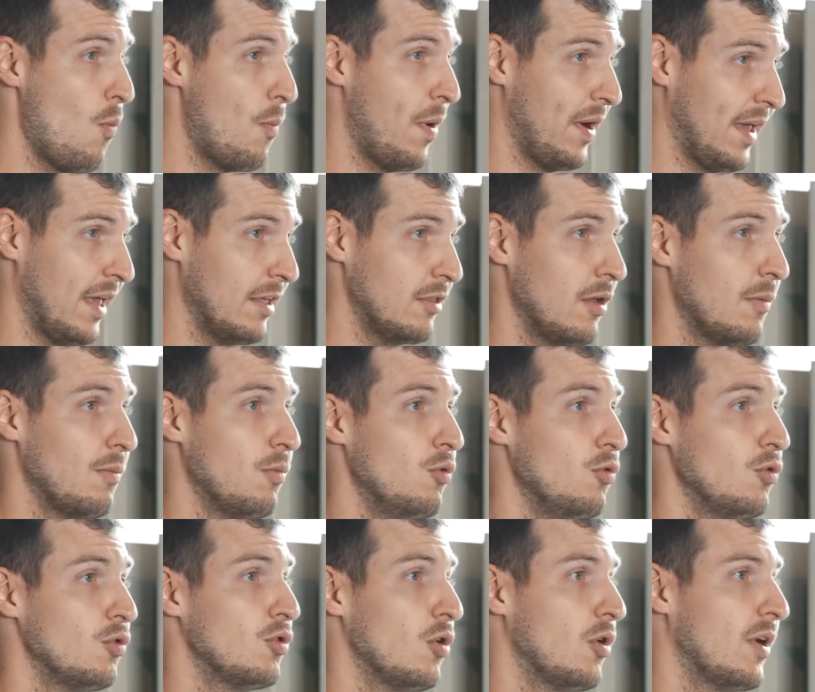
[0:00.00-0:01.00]
pacchetto
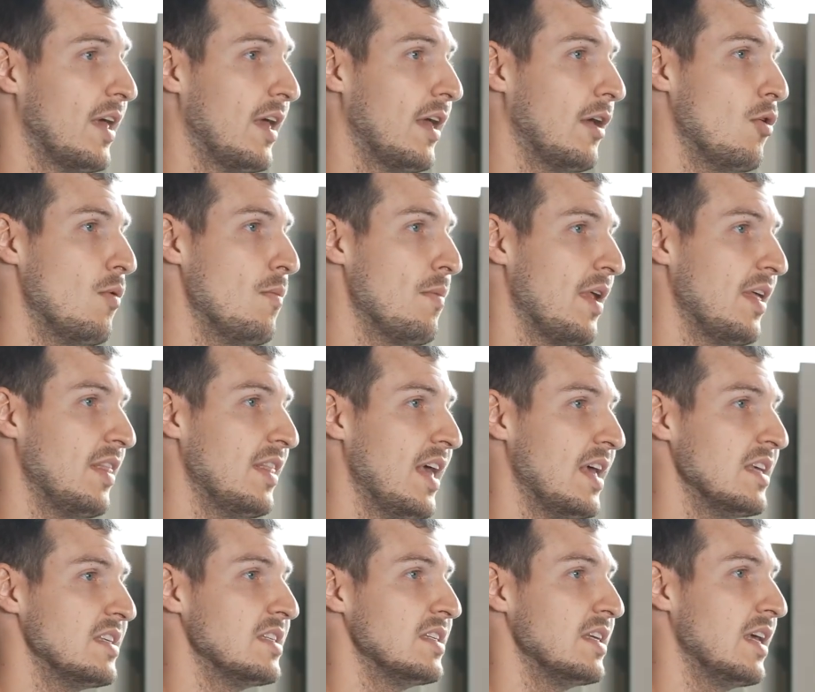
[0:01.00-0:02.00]
appunto che
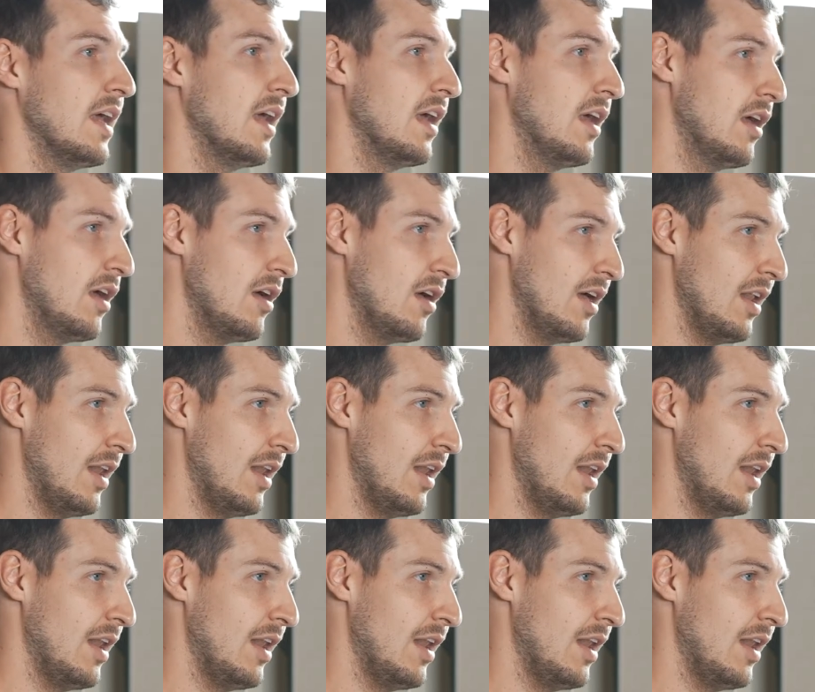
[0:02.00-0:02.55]
comprendesse